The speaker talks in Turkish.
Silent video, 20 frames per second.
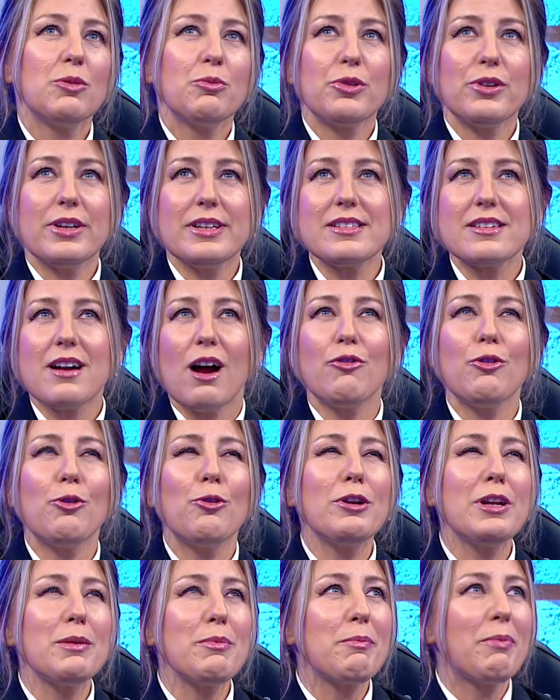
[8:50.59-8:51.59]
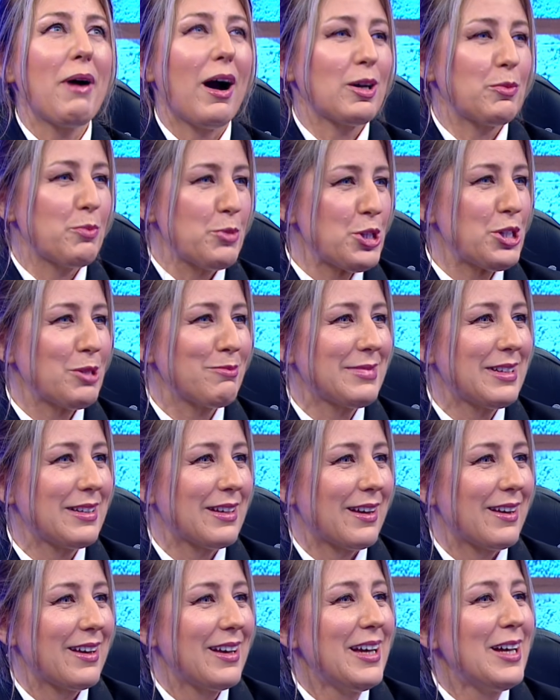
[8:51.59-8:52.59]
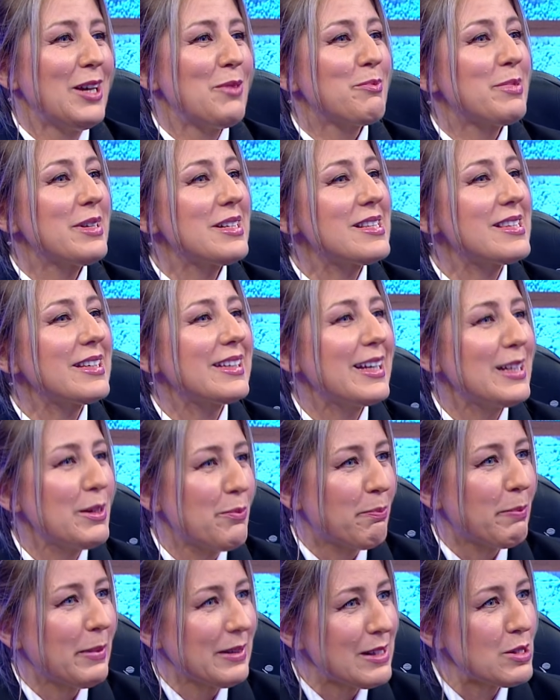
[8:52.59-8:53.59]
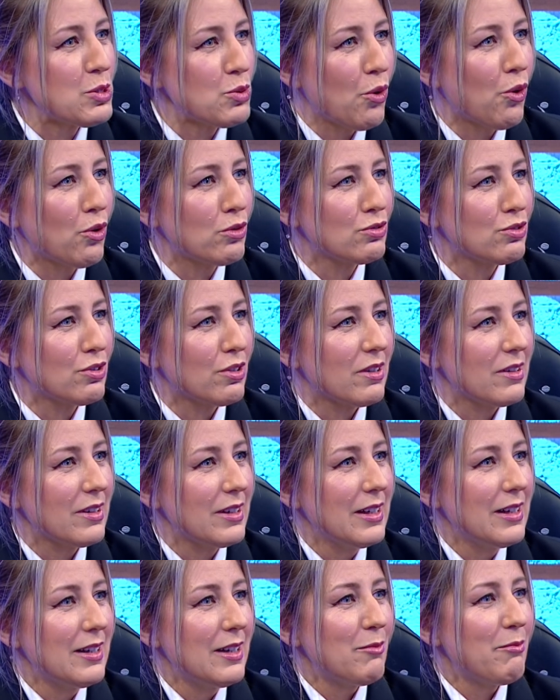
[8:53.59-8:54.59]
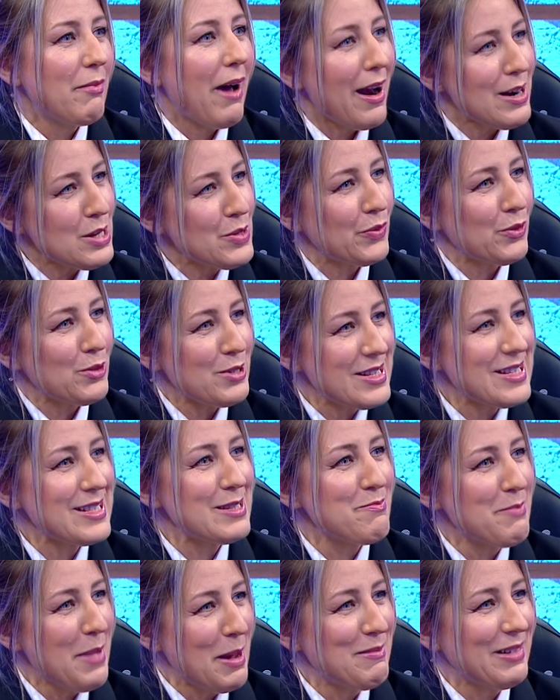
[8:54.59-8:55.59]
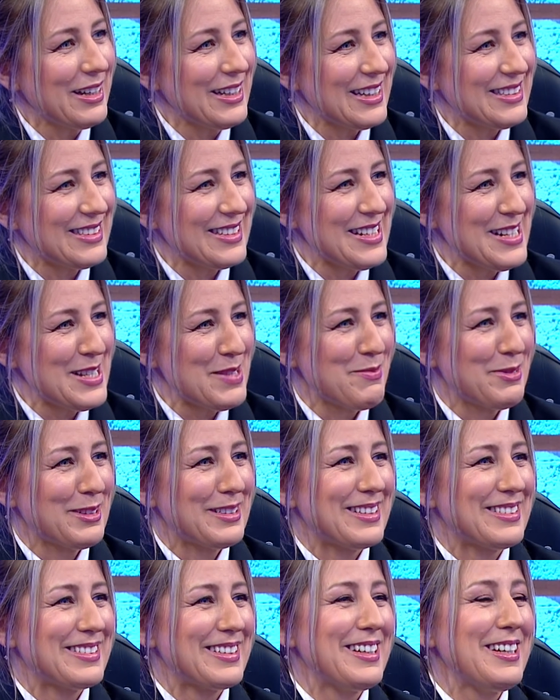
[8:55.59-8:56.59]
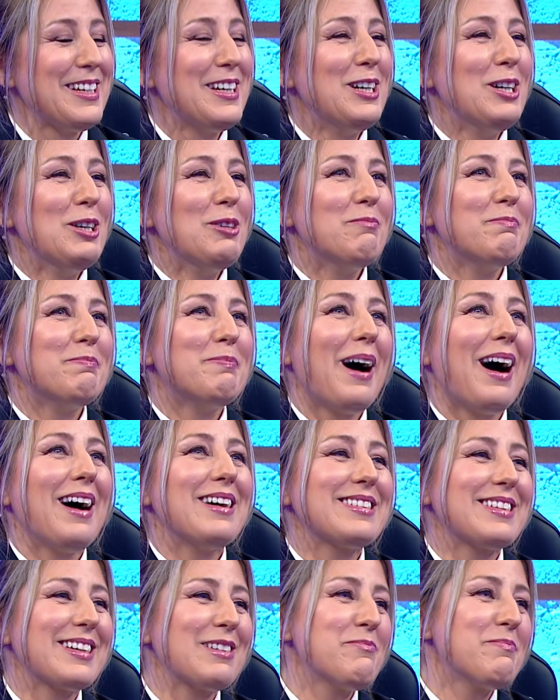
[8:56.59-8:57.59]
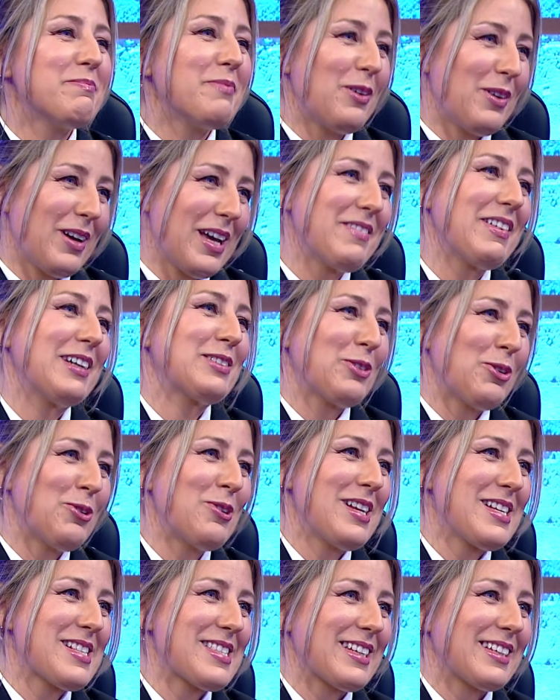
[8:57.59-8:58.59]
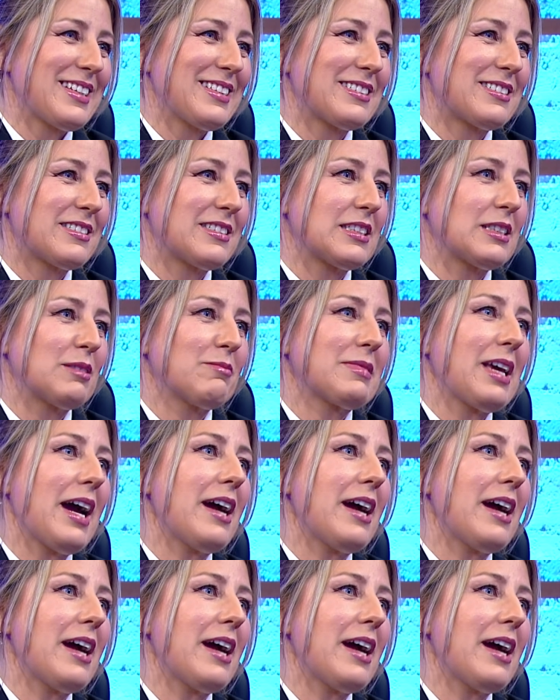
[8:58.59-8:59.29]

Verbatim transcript: Böyle etrafa öyle bir bakmışım ki birisi gelip bana sordu. Merzifon sizin memleketiniz mi dedi. Ben de evet öyle hmm, sayılır hmm. dedim.